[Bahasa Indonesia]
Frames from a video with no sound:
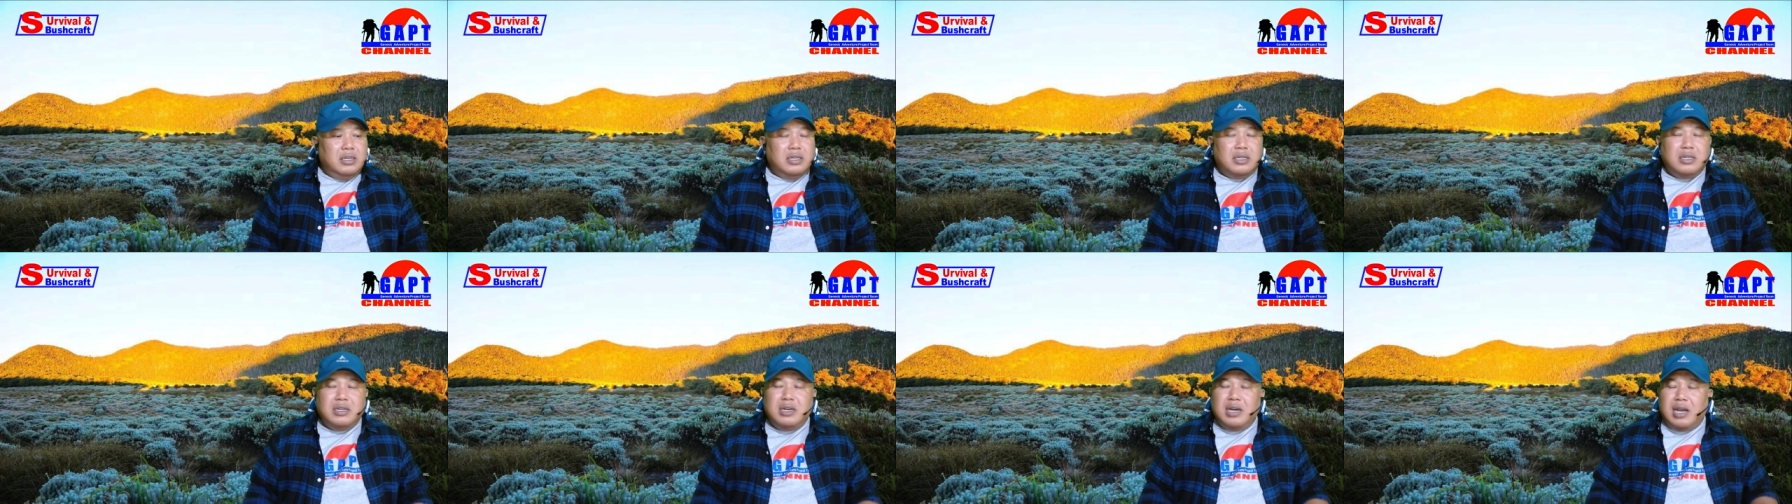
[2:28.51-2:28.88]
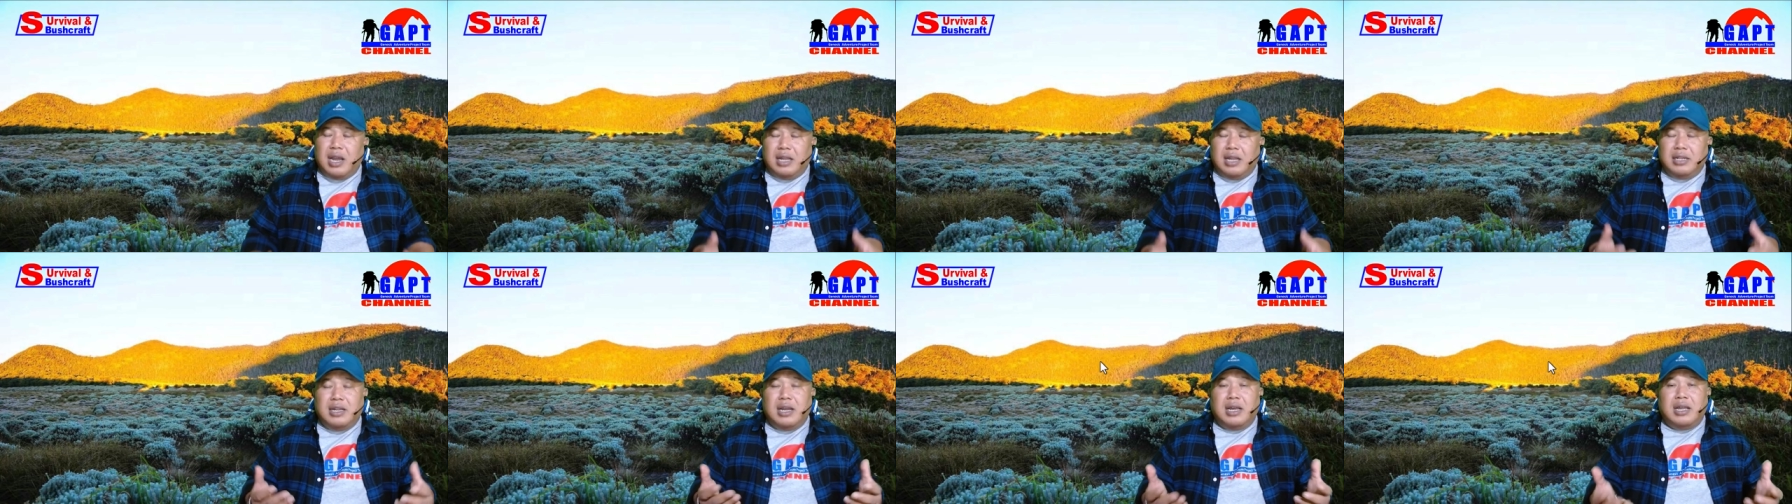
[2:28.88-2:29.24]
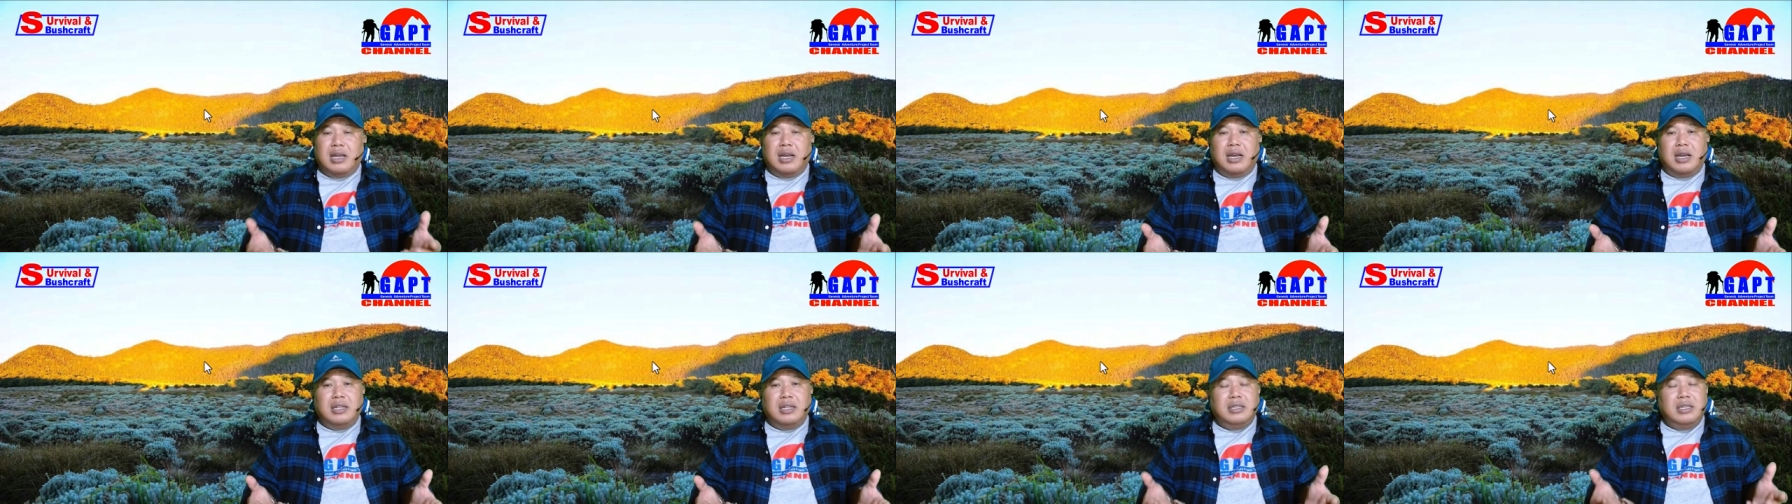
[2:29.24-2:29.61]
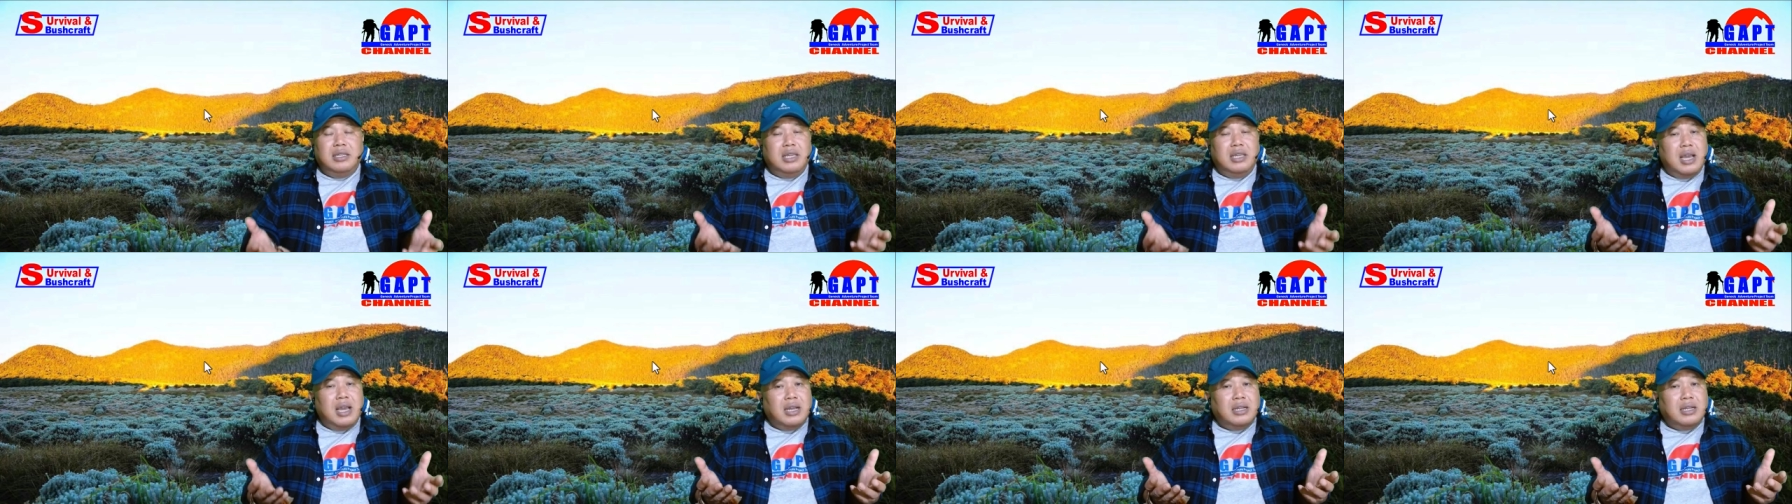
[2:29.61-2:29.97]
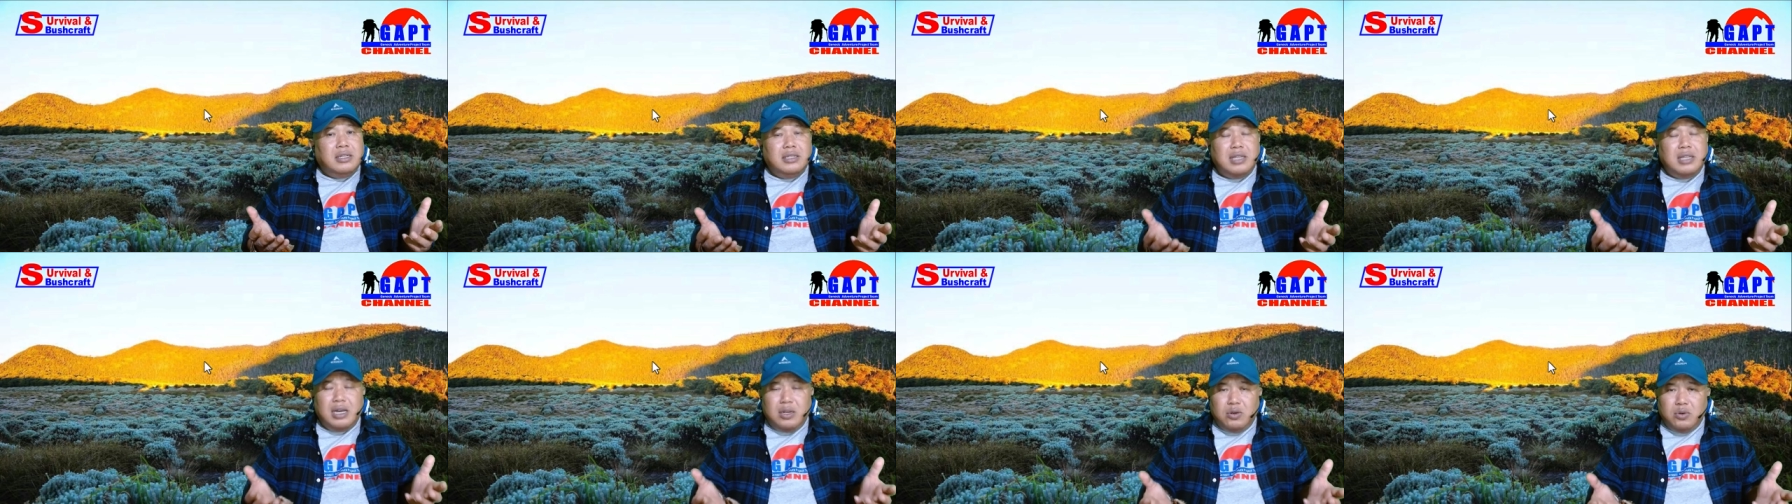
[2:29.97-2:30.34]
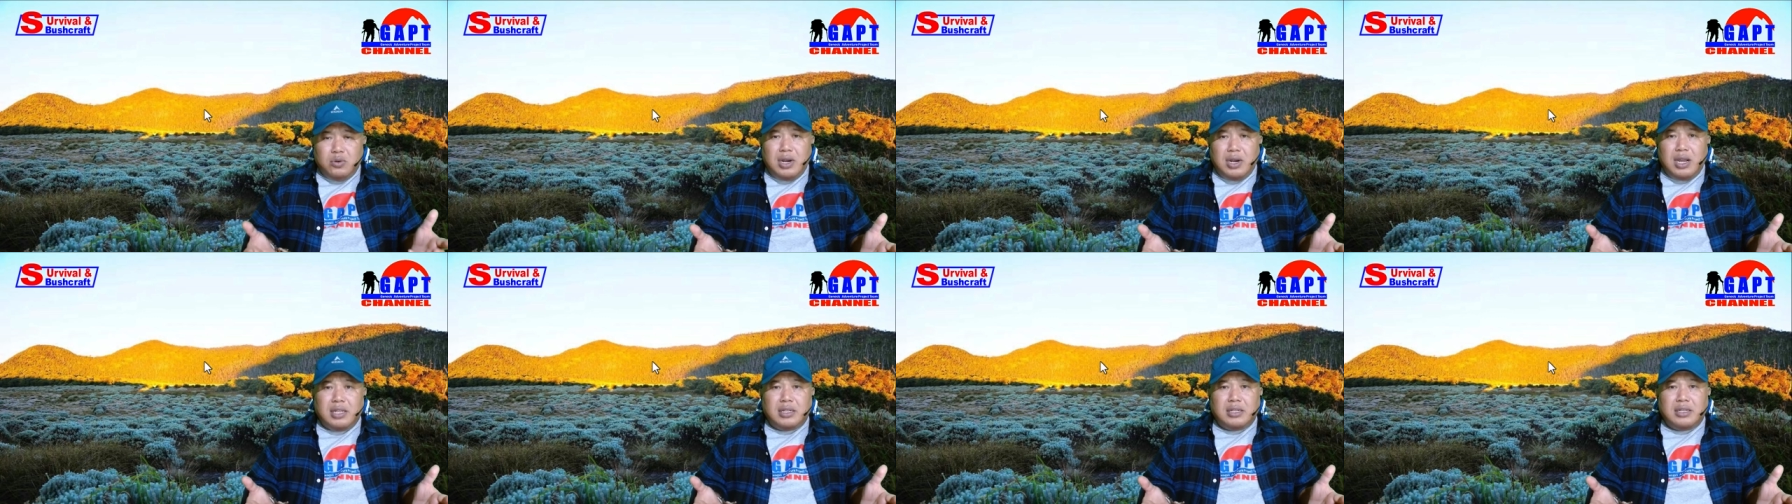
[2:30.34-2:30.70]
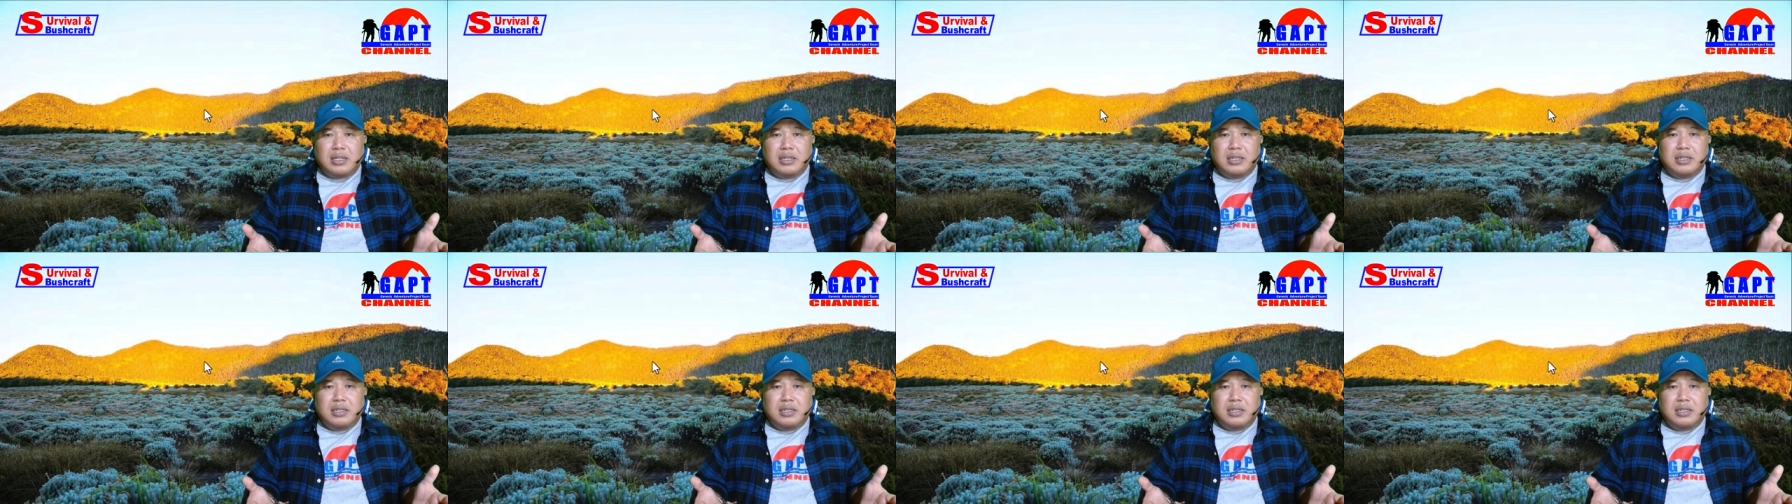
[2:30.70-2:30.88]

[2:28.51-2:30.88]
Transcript: keadaan yang darurat